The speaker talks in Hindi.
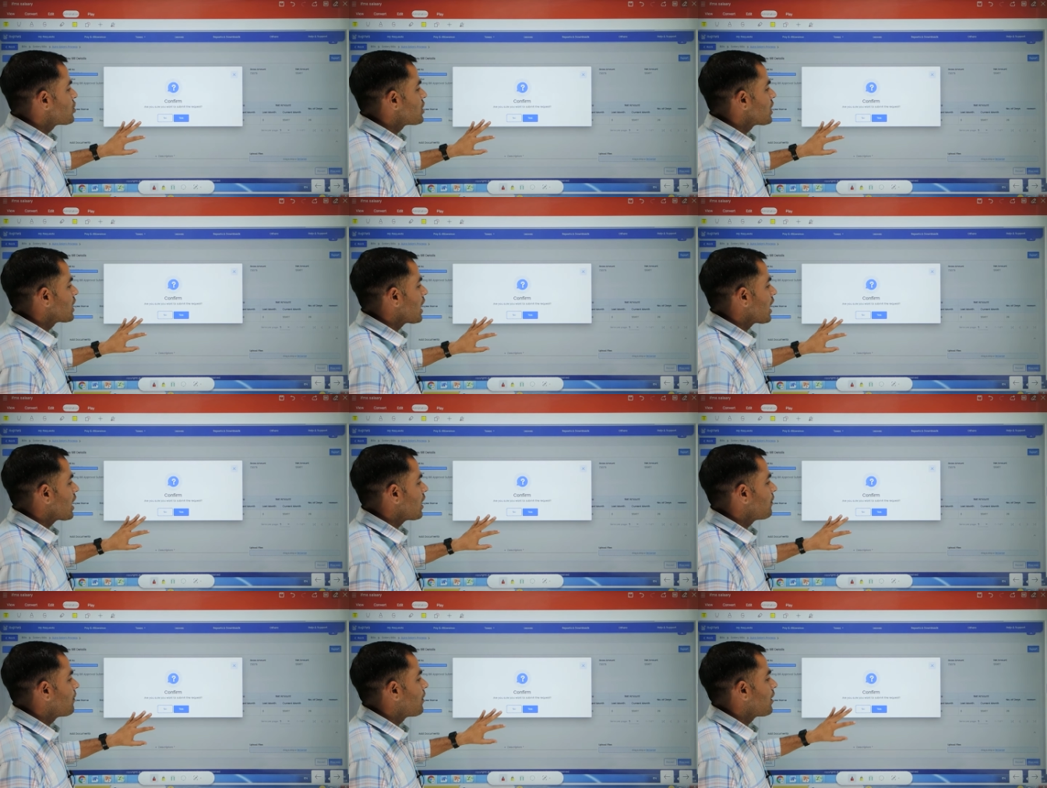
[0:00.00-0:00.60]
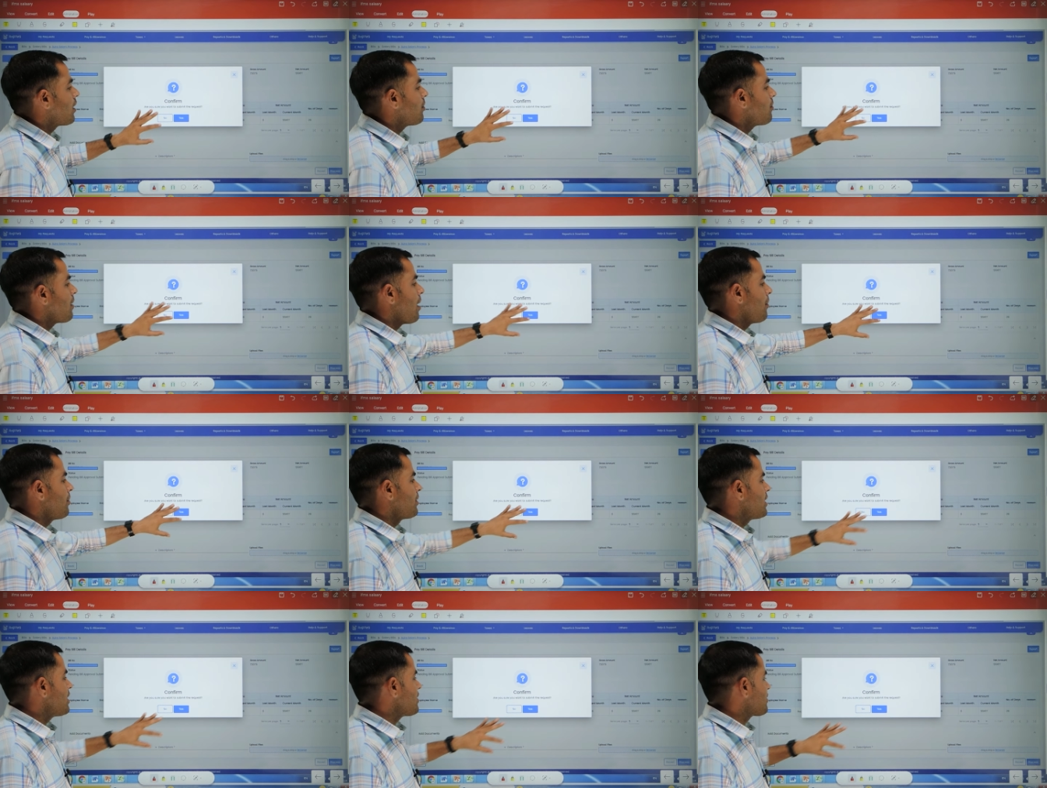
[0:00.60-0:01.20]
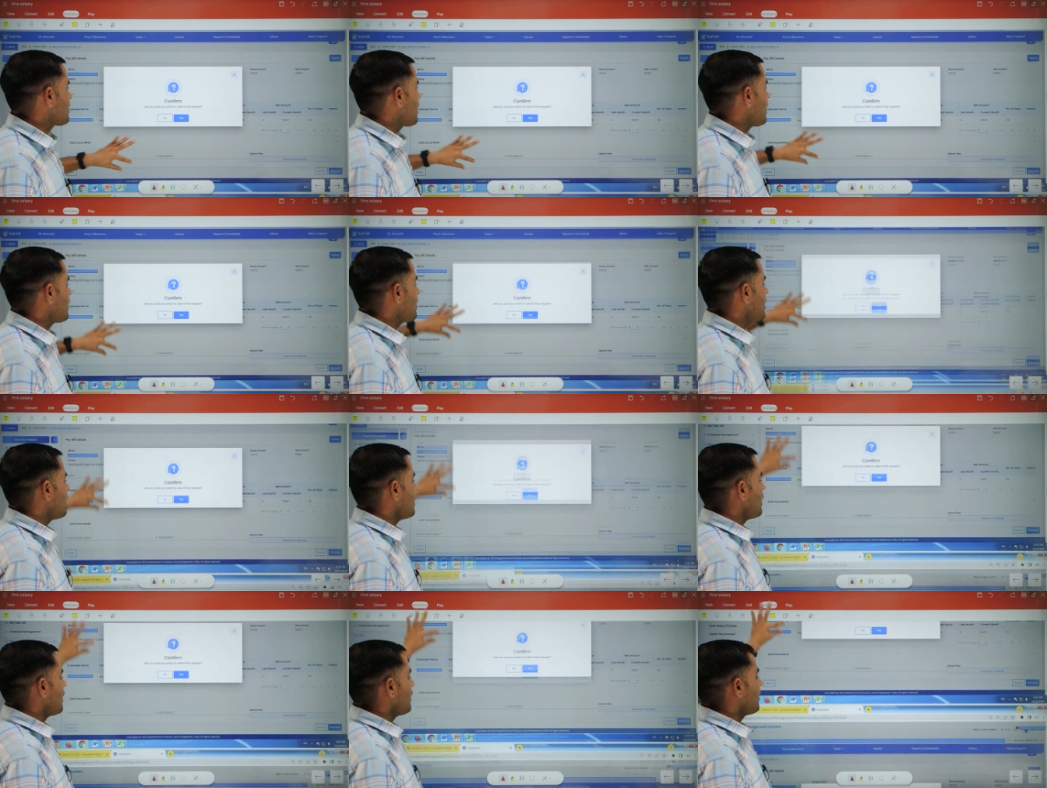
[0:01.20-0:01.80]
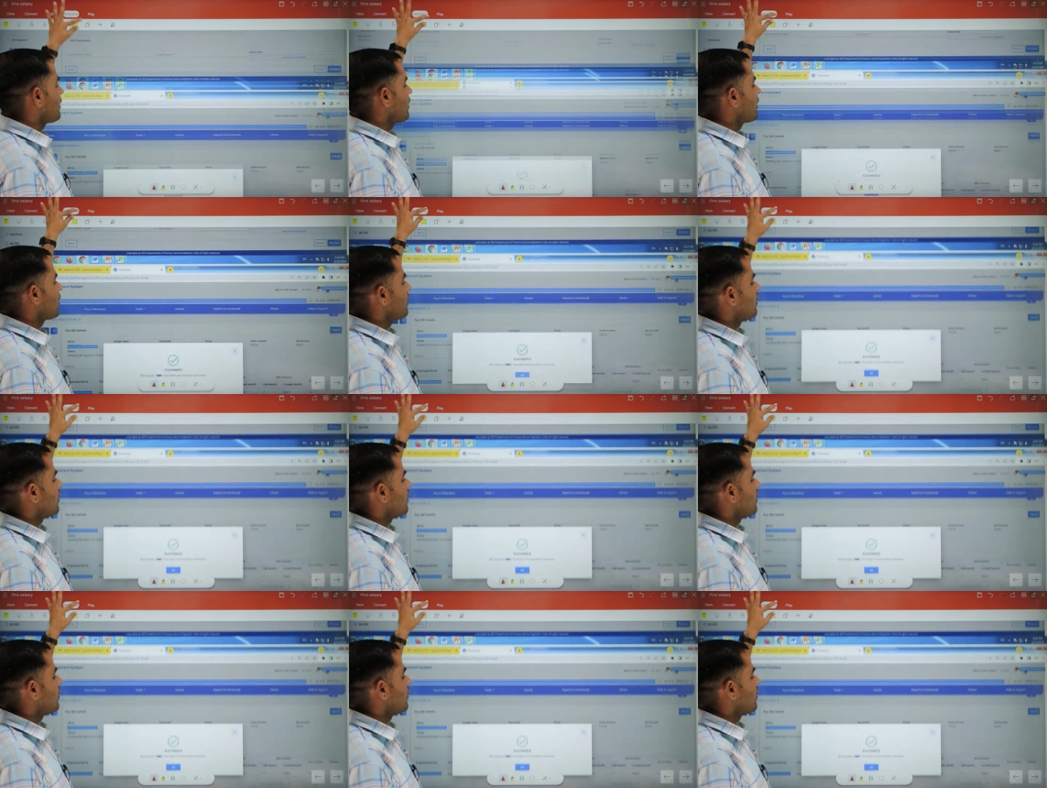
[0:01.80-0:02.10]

पूछेगा कंफर्म आप यस करिए